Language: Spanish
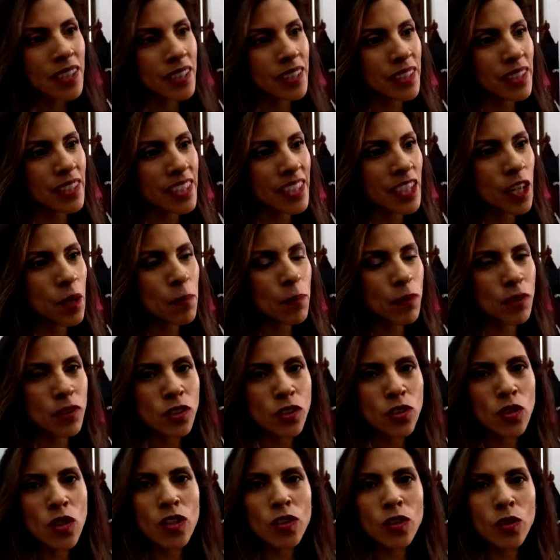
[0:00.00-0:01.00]
y en el
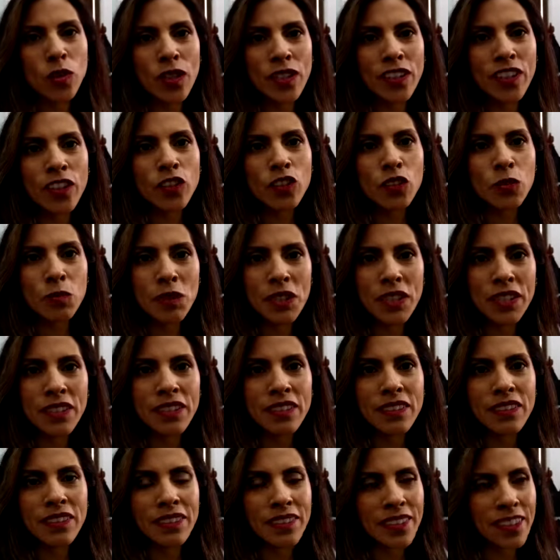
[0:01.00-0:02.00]
proceso electoral de
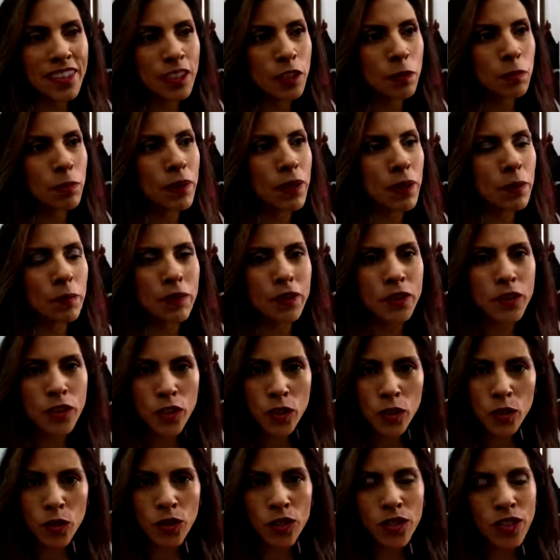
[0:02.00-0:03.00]
2016
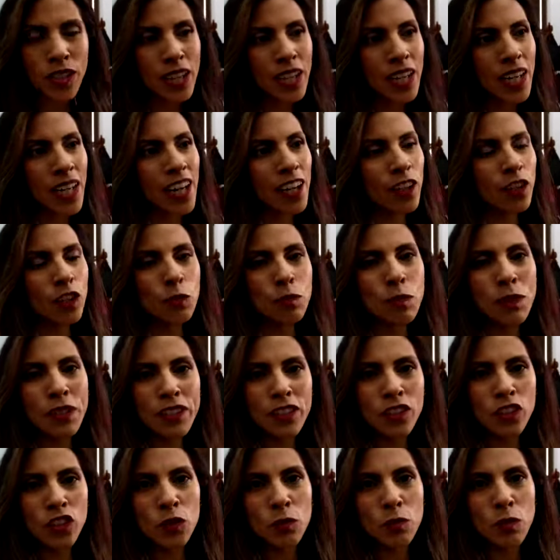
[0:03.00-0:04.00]
permitió a los
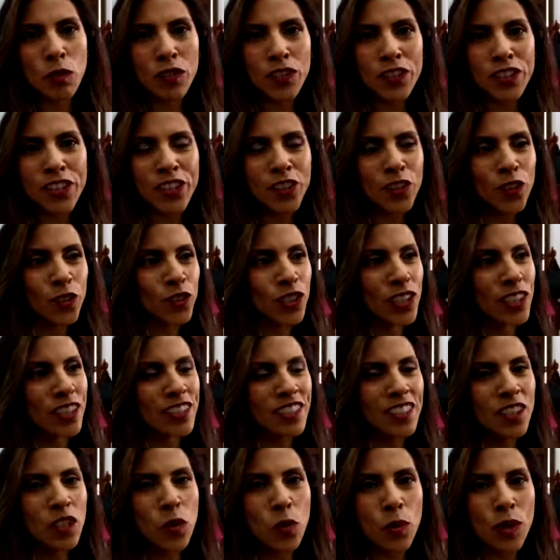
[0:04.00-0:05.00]
partidos políticos
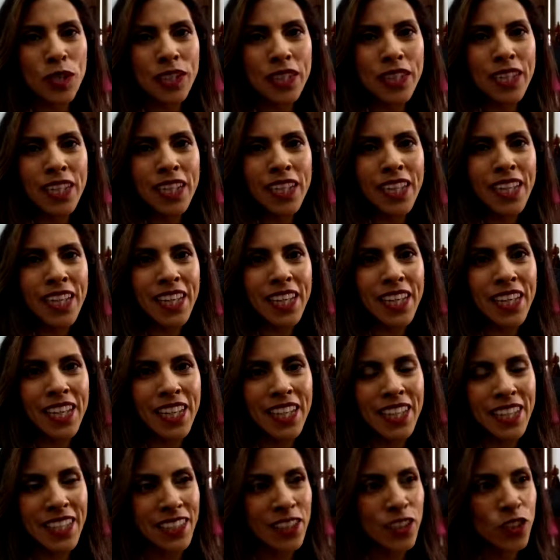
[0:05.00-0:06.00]
darse cuenta
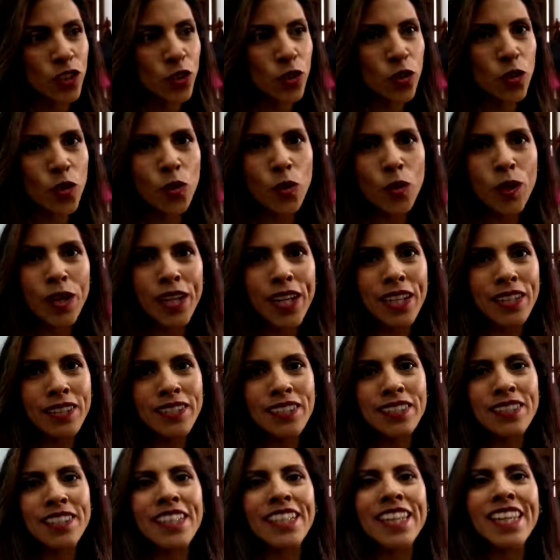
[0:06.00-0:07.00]
que esto no era si
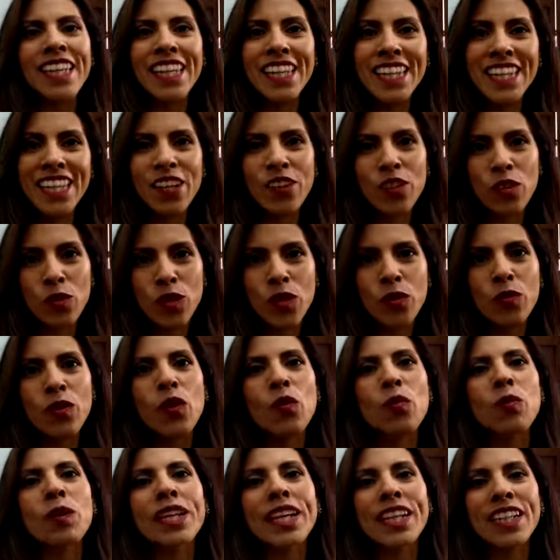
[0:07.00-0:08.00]
se quería o no era una
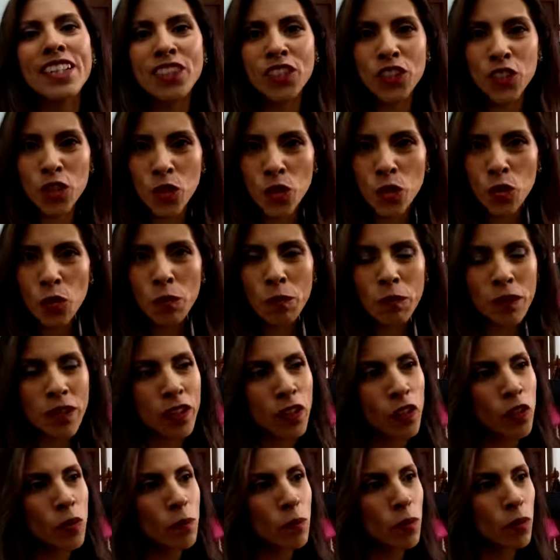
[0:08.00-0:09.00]
obligación
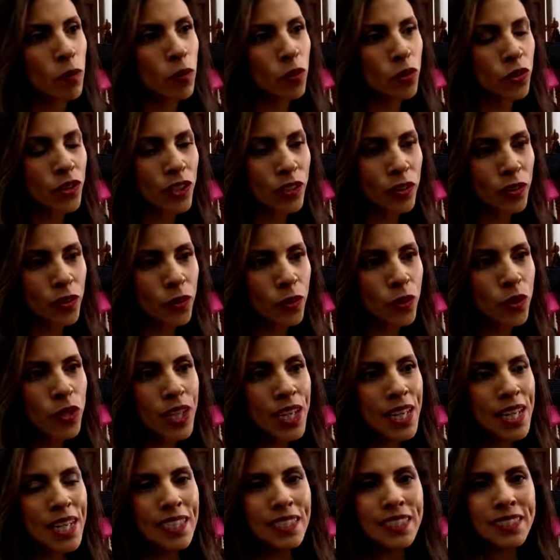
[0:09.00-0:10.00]
cumplirlo y por lo tanto
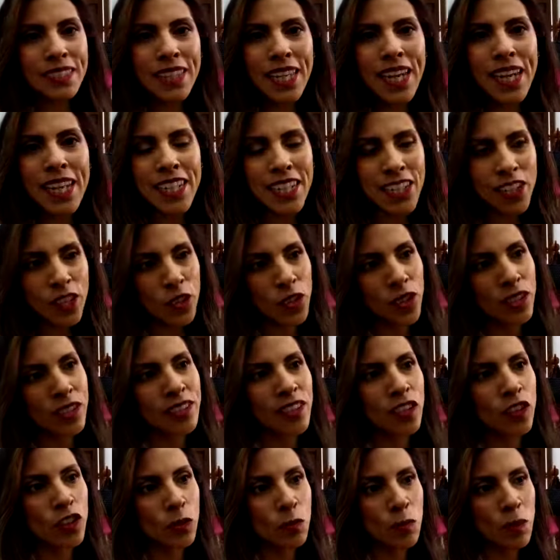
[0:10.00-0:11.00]
se han ido desde
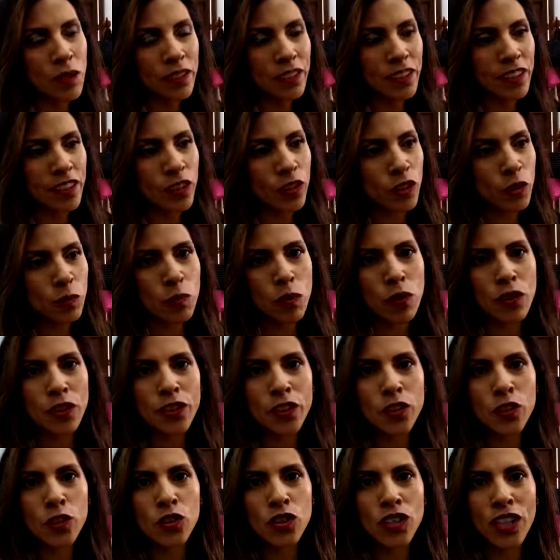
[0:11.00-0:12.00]
los partidos
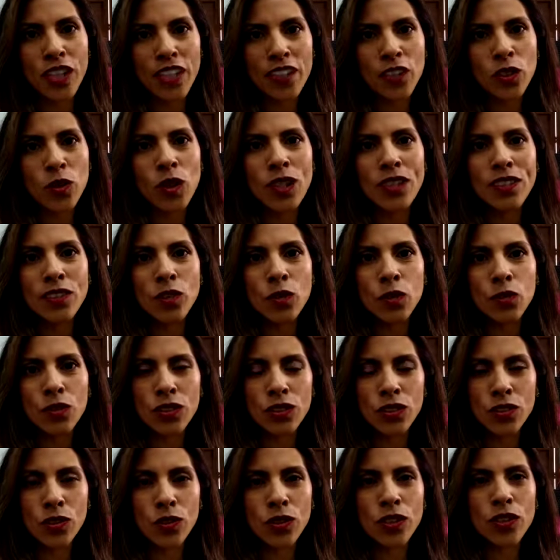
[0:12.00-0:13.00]
políticos creando las
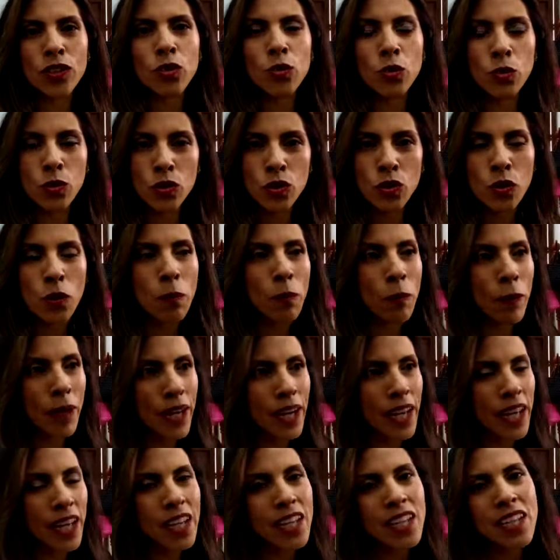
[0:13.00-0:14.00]
condiciones justo
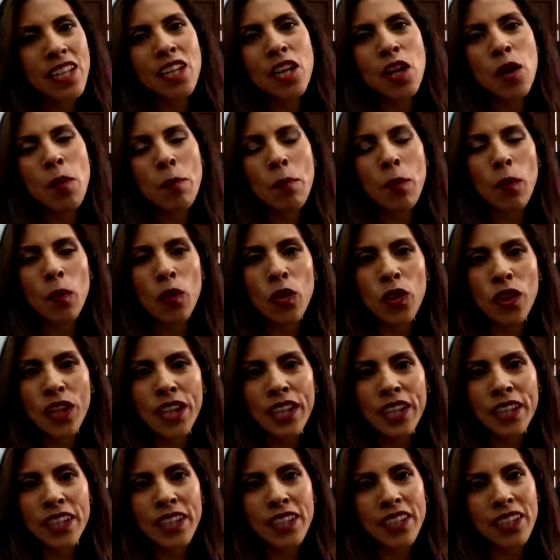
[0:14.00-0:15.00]
para
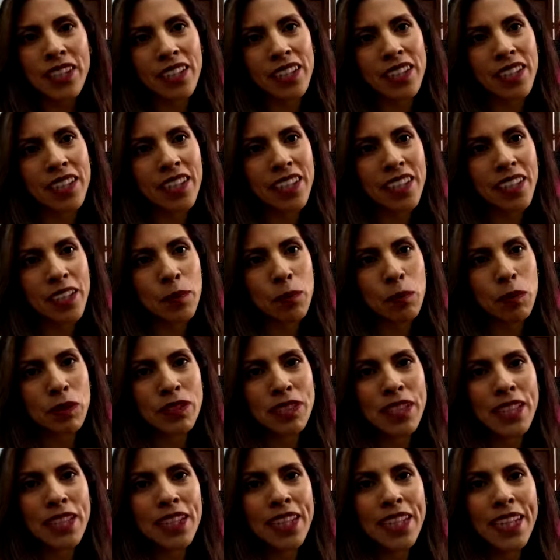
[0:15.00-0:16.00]
poder eh, pues
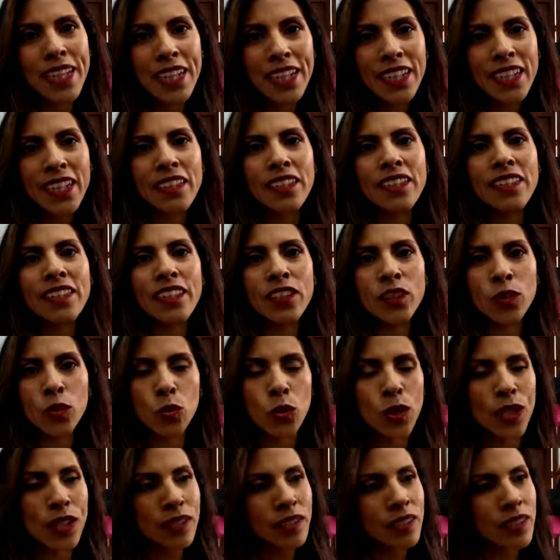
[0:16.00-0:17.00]
generar
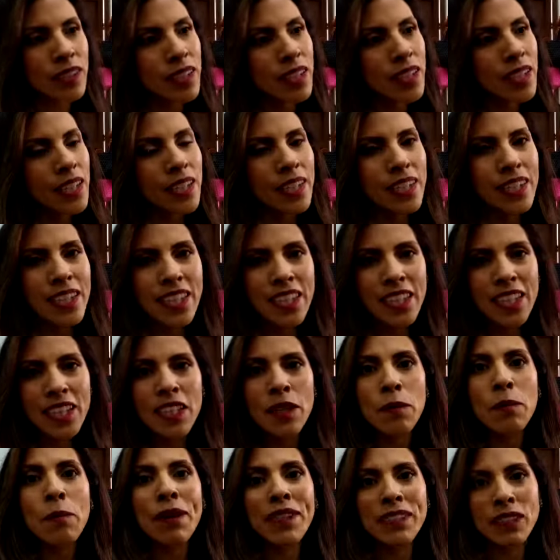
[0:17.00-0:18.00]
candidaturas de eh,
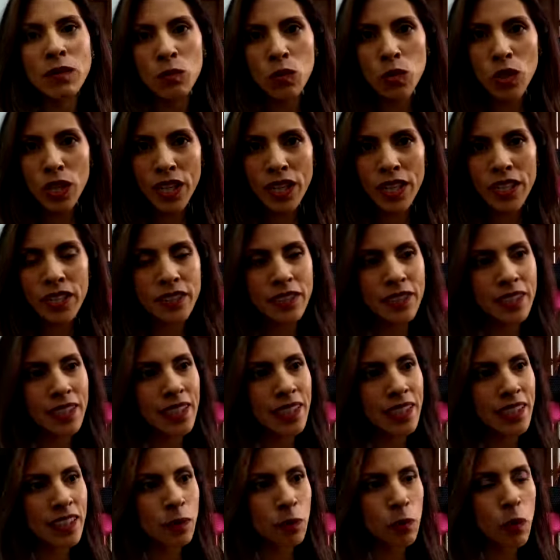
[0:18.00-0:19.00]
más mujeres y que
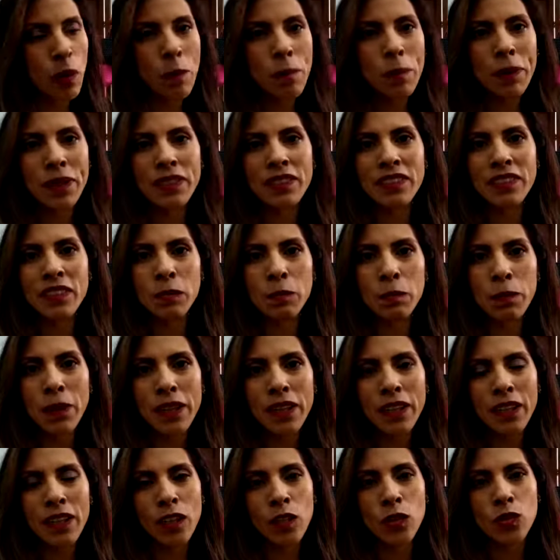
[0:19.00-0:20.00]
ellas puedan
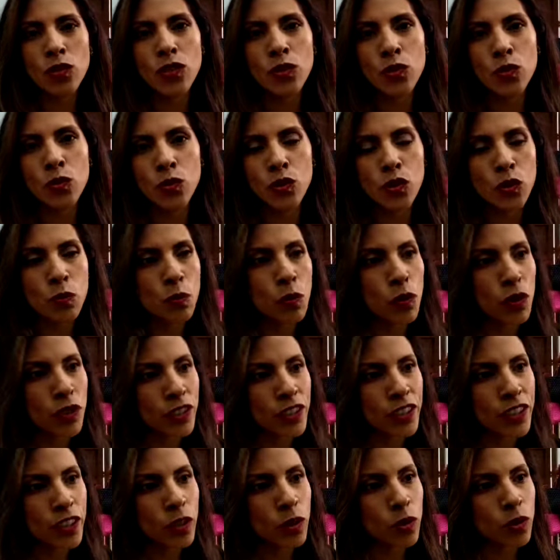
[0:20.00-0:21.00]
participar en los asuntos
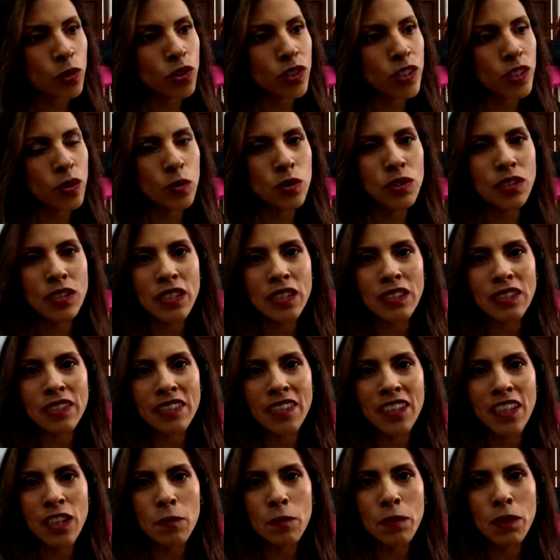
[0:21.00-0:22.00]
políticos de nuestra
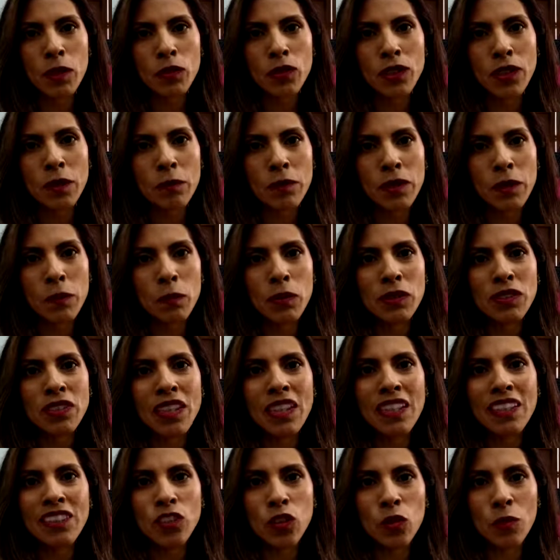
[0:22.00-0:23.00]
entidad, pero también pues en
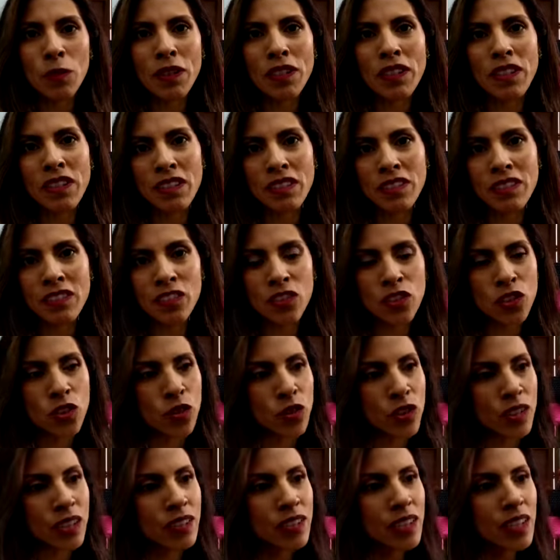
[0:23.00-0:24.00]
la toma de
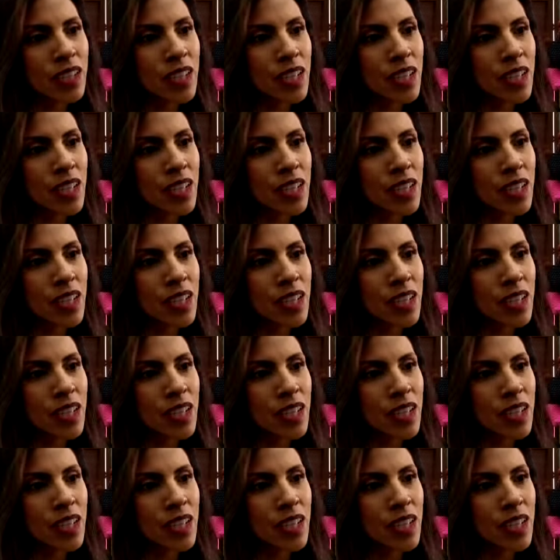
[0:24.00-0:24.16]
decisiones